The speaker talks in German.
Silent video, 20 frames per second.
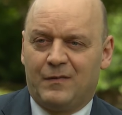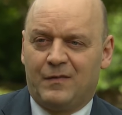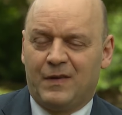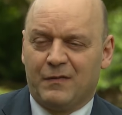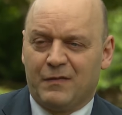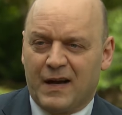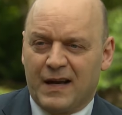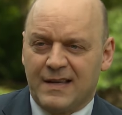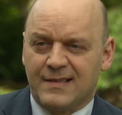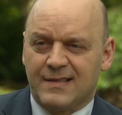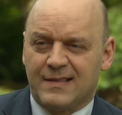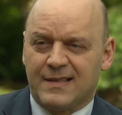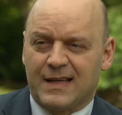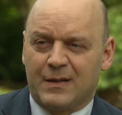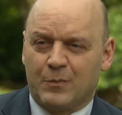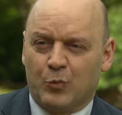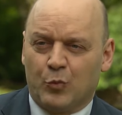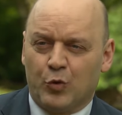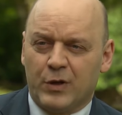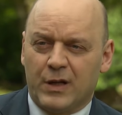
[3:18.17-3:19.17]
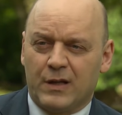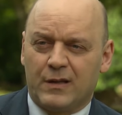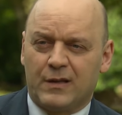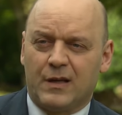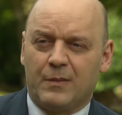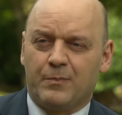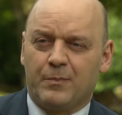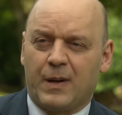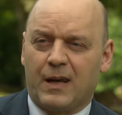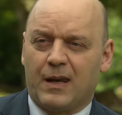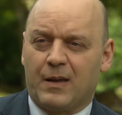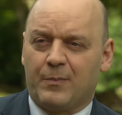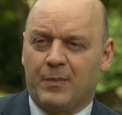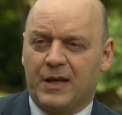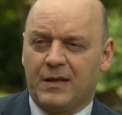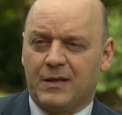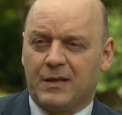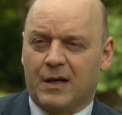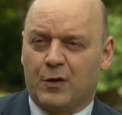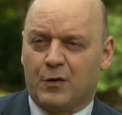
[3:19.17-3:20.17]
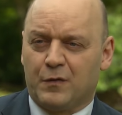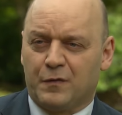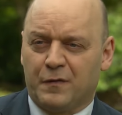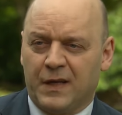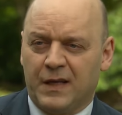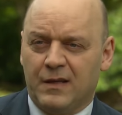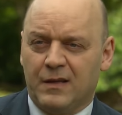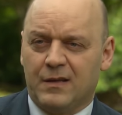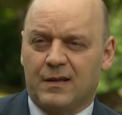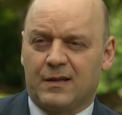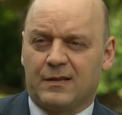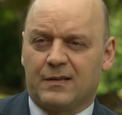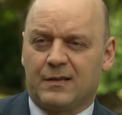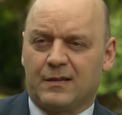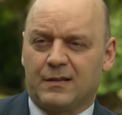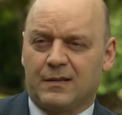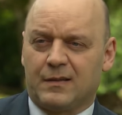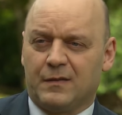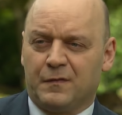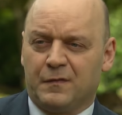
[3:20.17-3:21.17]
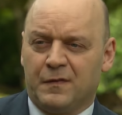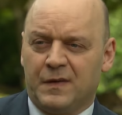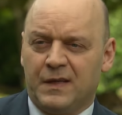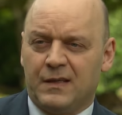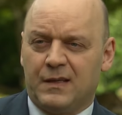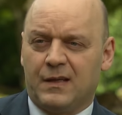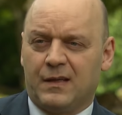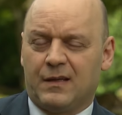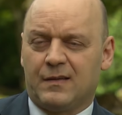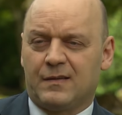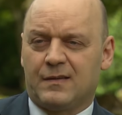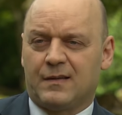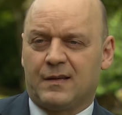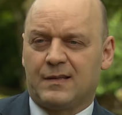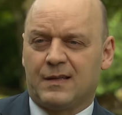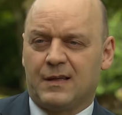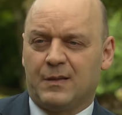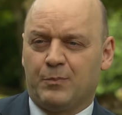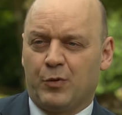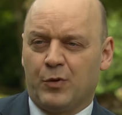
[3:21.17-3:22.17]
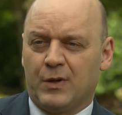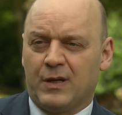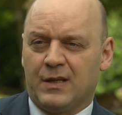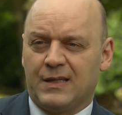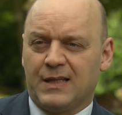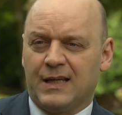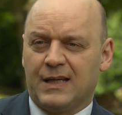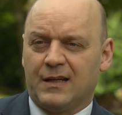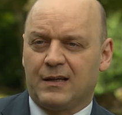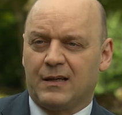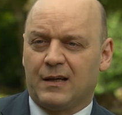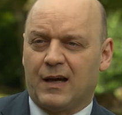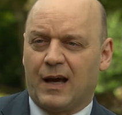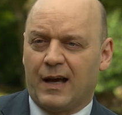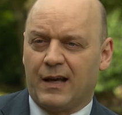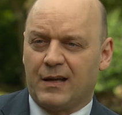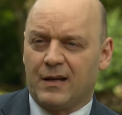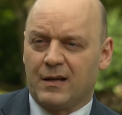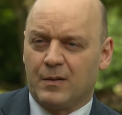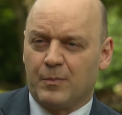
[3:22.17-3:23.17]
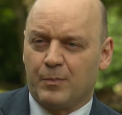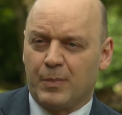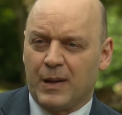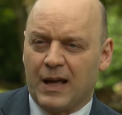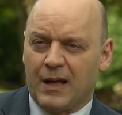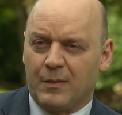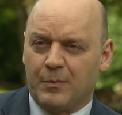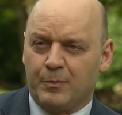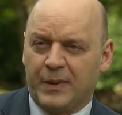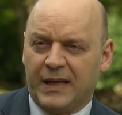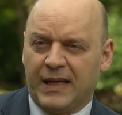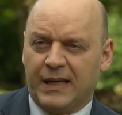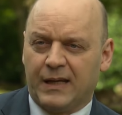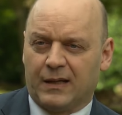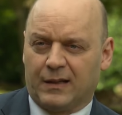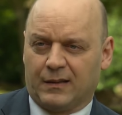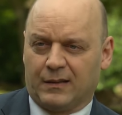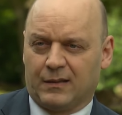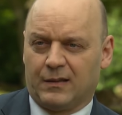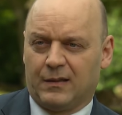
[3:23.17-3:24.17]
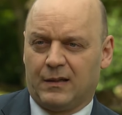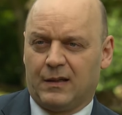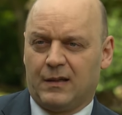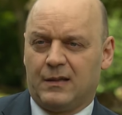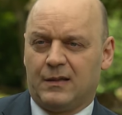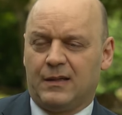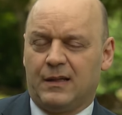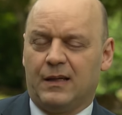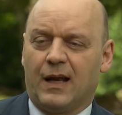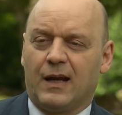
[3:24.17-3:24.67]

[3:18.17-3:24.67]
Wir weisen seit Monaten im Parlament darauf hin, dass es wichtig ist, dass die Politik einen Plan B hat. Die